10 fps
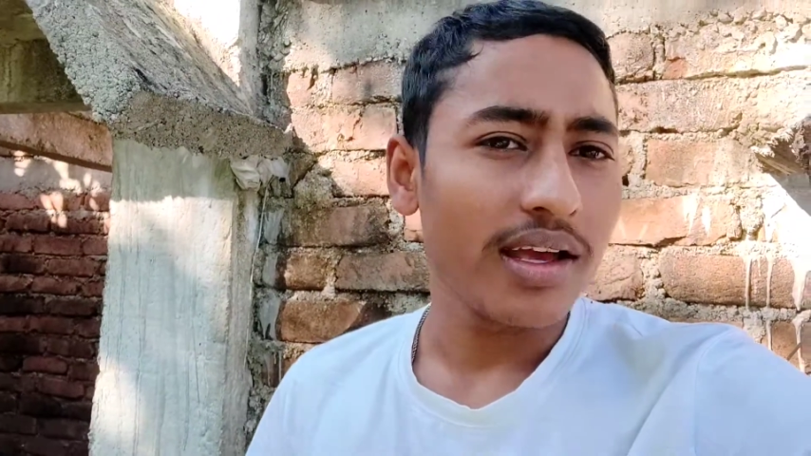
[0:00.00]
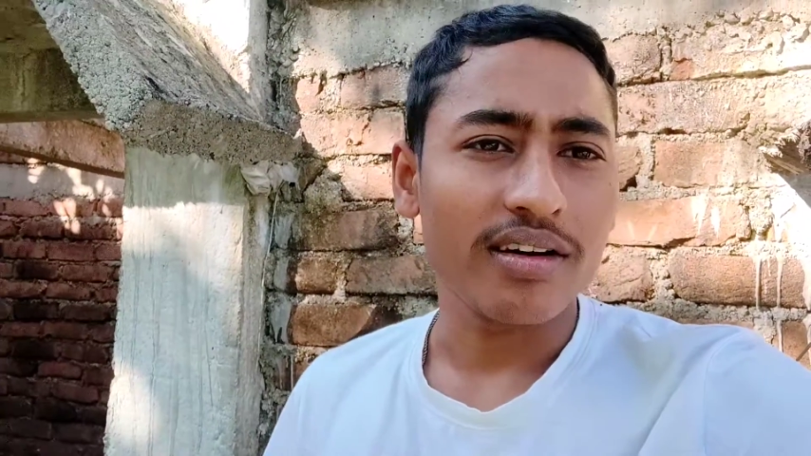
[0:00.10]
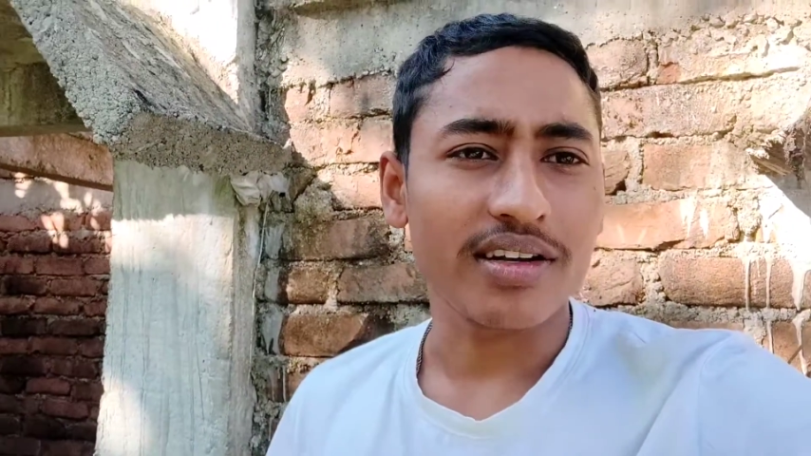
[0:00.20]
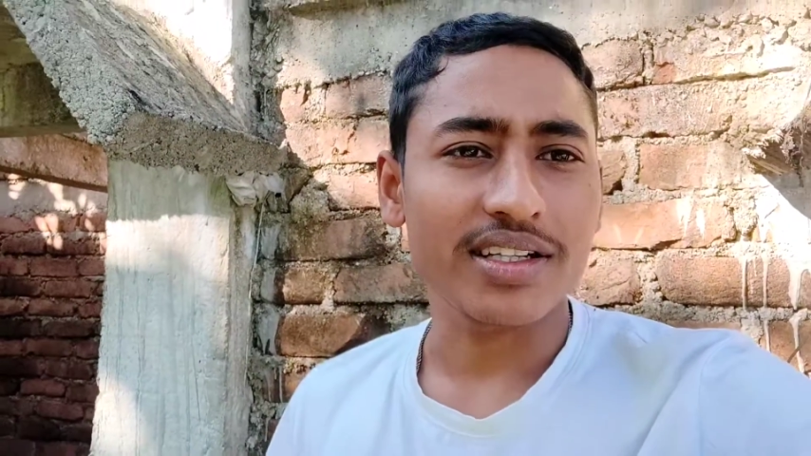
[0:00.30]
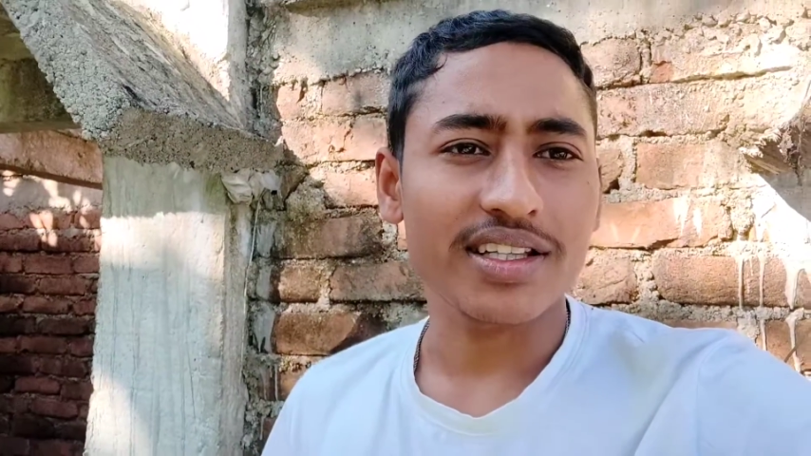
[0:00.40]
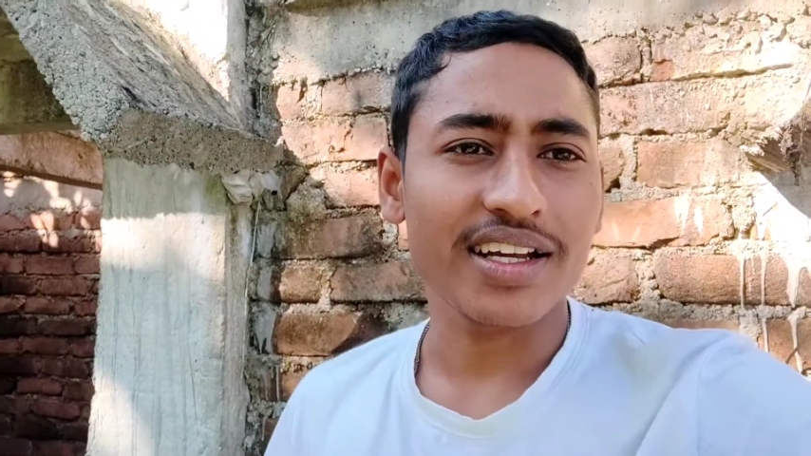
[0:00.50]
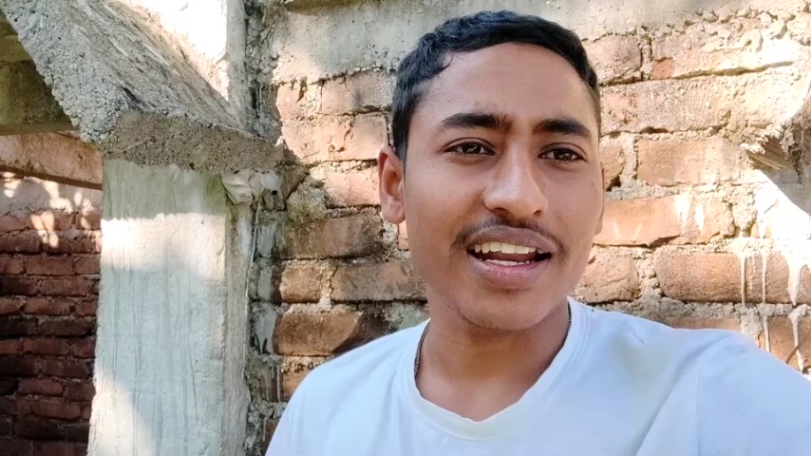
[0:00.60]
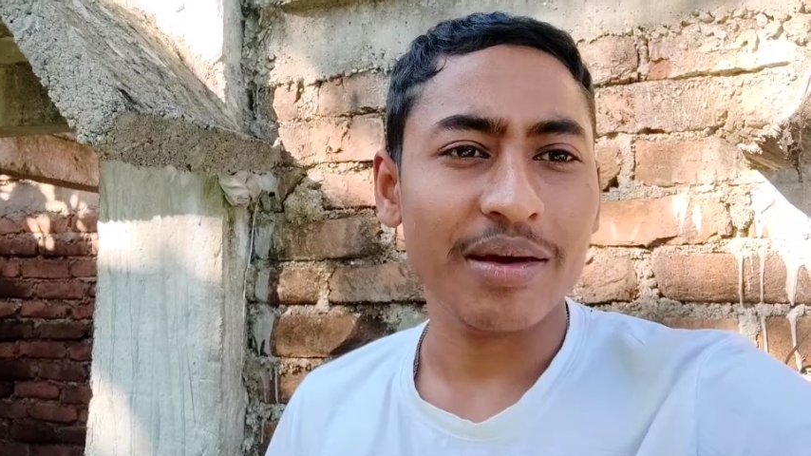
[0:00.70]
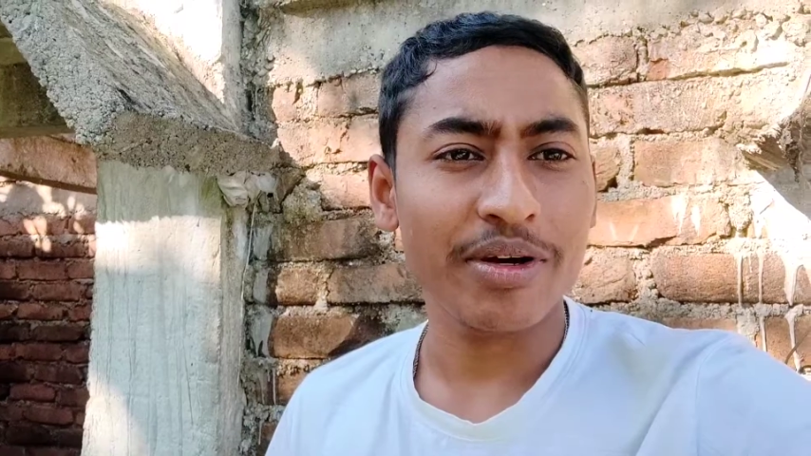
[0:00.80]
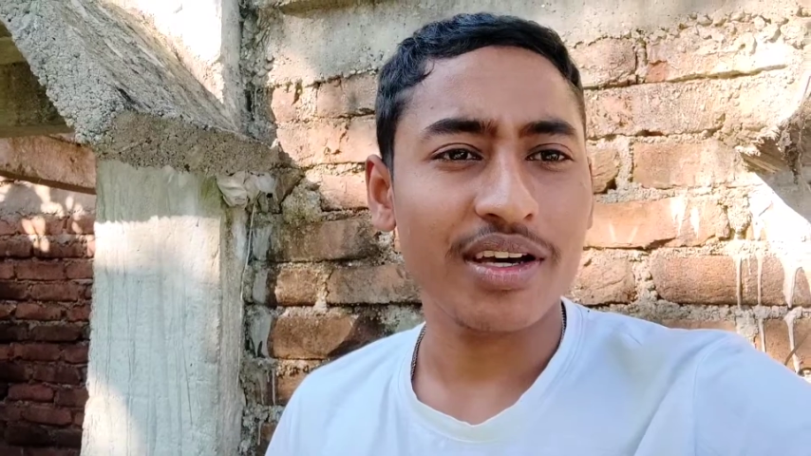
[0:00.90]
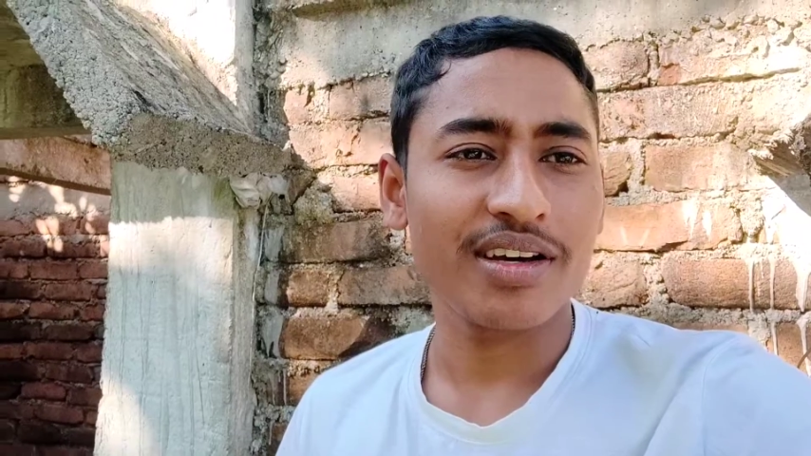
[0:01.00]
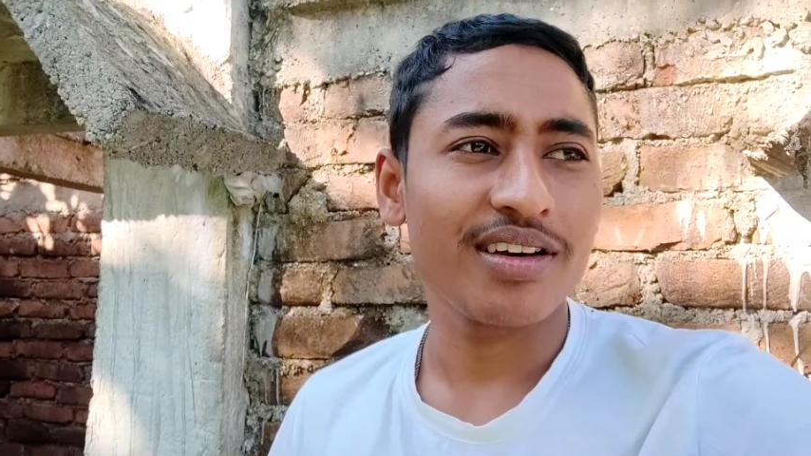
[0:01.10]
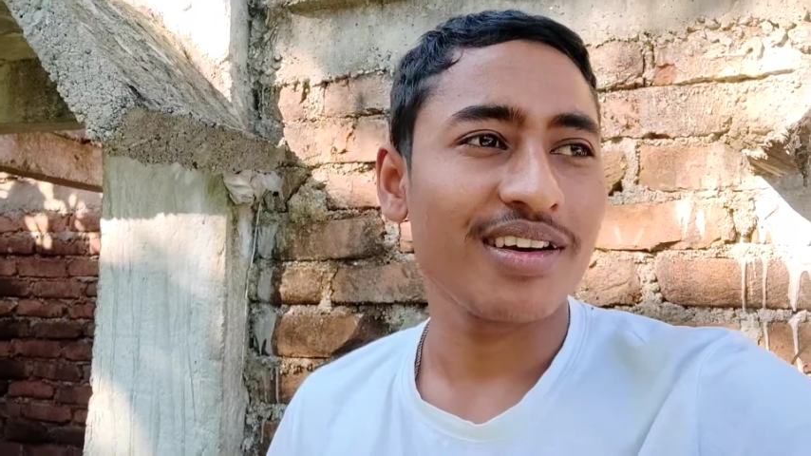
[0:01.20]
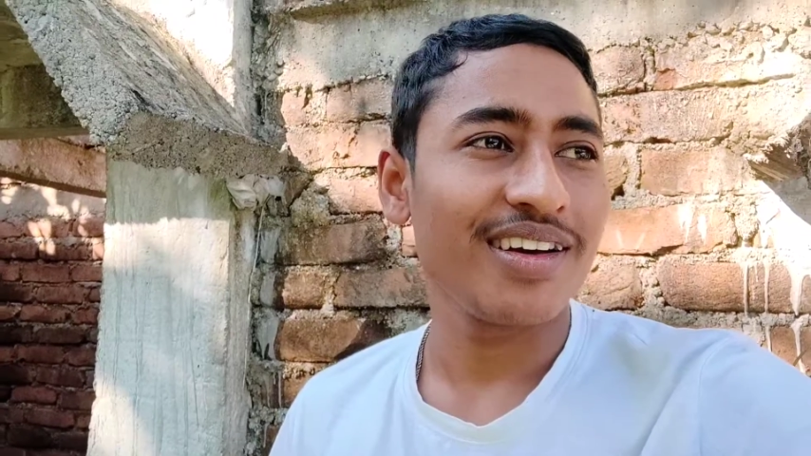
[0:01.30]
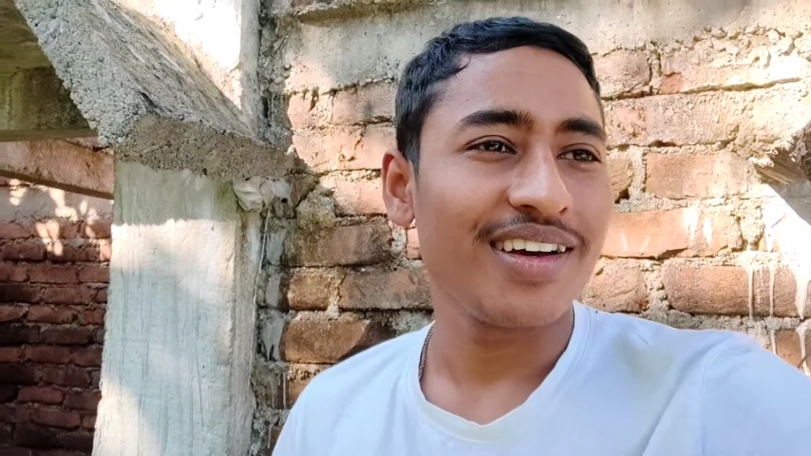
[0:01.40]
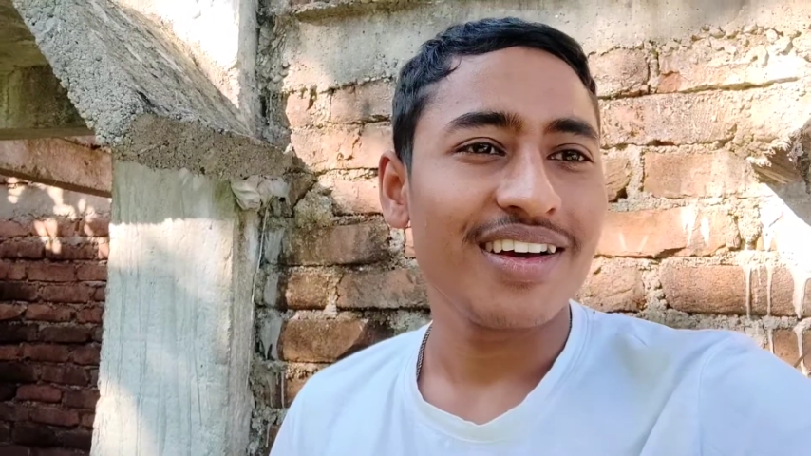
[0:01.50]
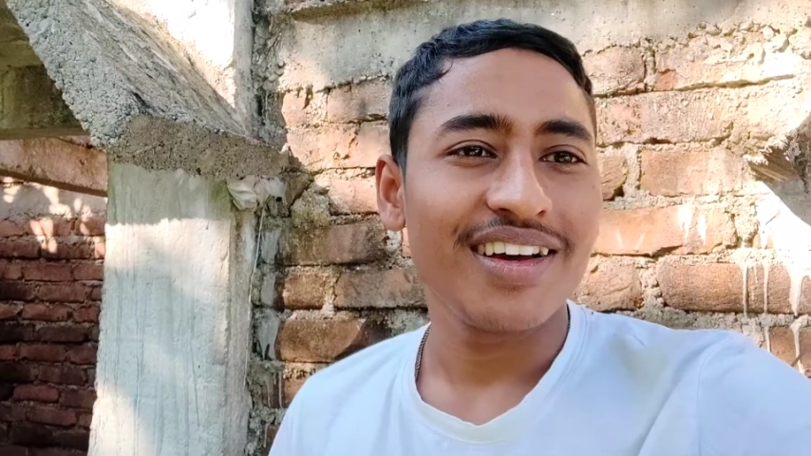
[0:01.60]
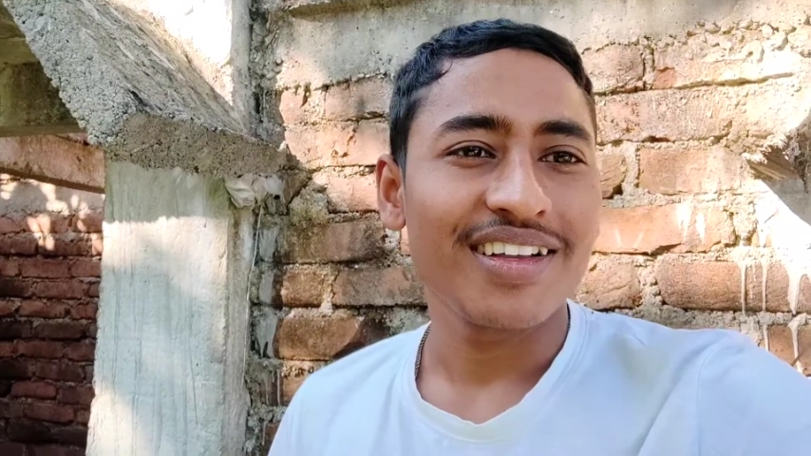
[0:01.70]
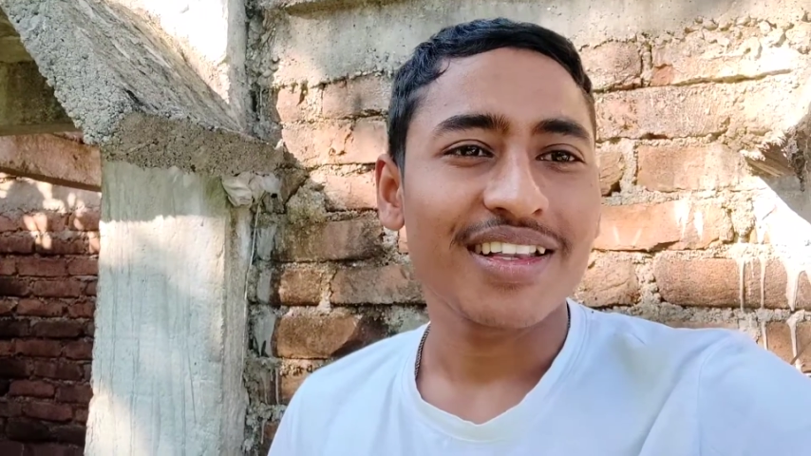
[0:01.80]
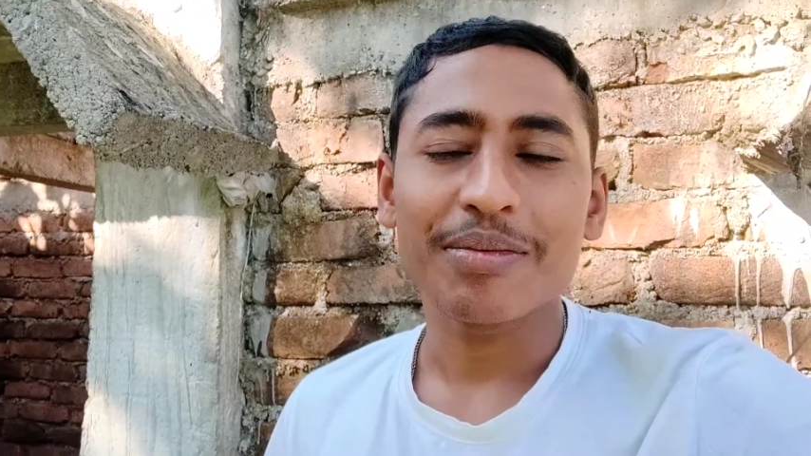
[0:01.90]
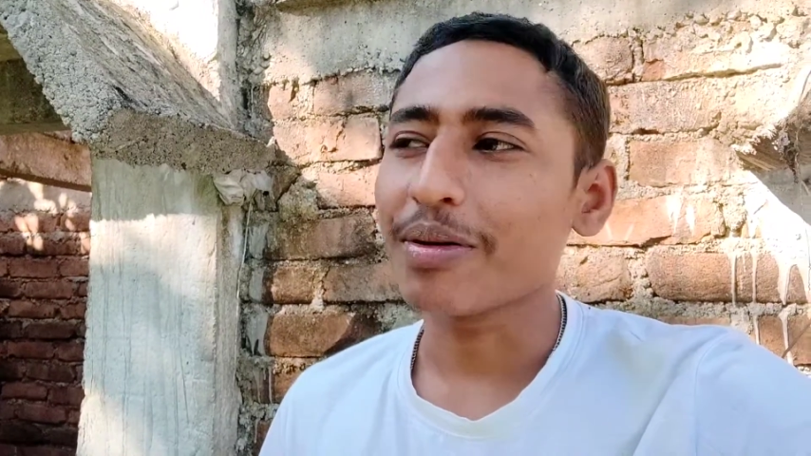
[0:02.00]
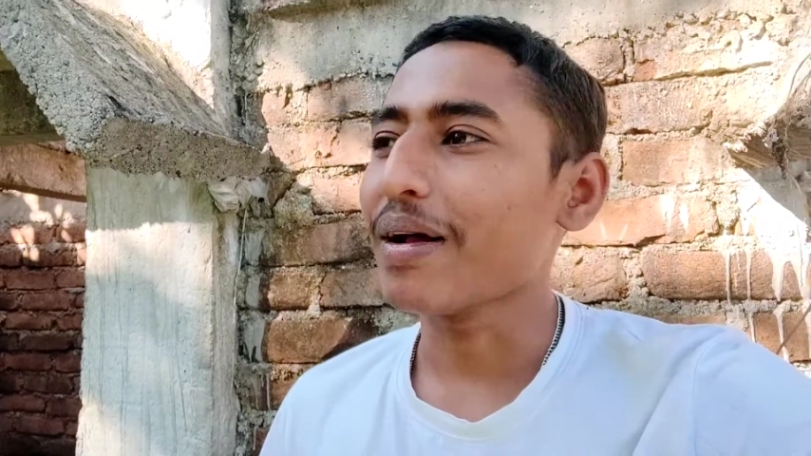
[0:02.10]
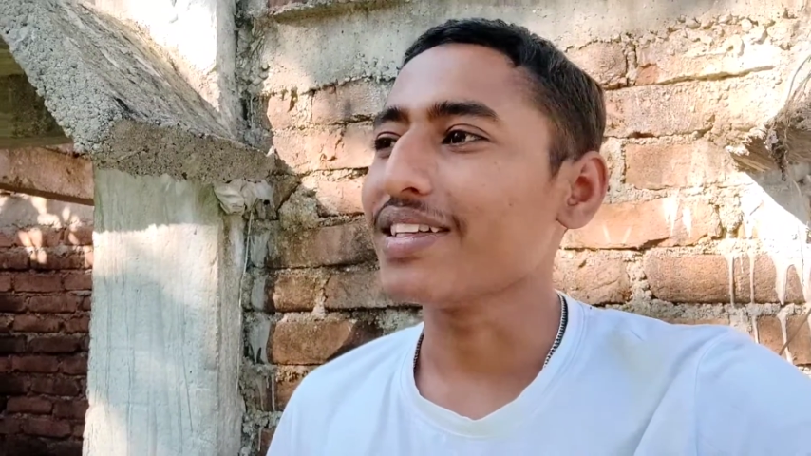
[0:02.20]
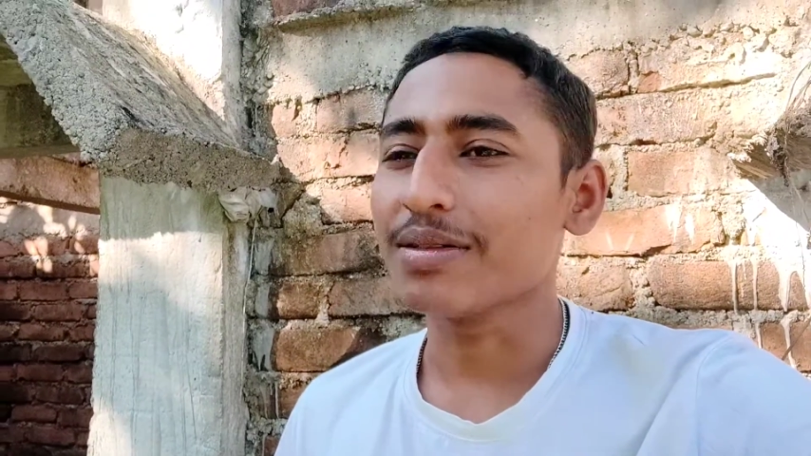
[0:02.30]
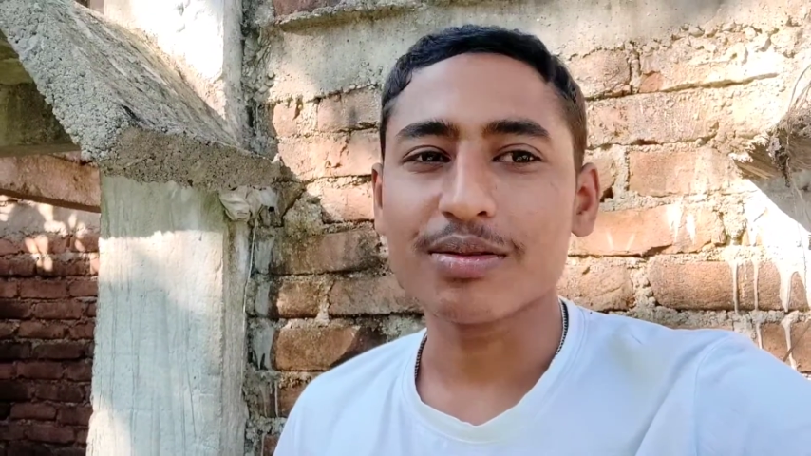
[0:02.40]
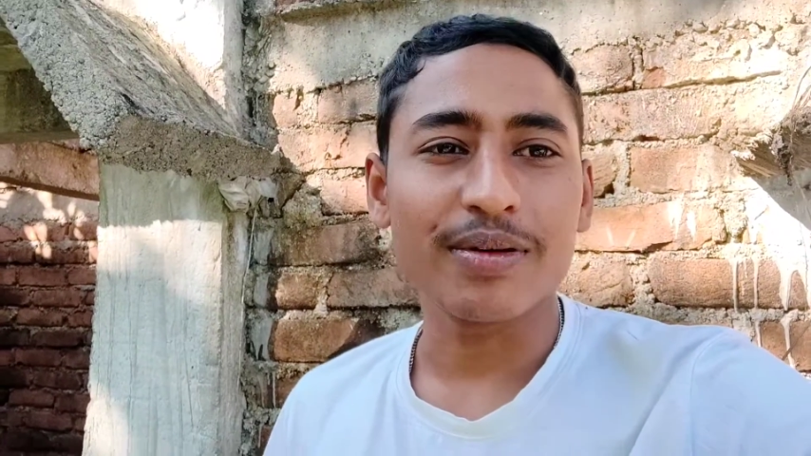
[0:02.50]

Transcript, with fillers: এখন এখান থেকে নেমে তারপরে বাড়ি যাব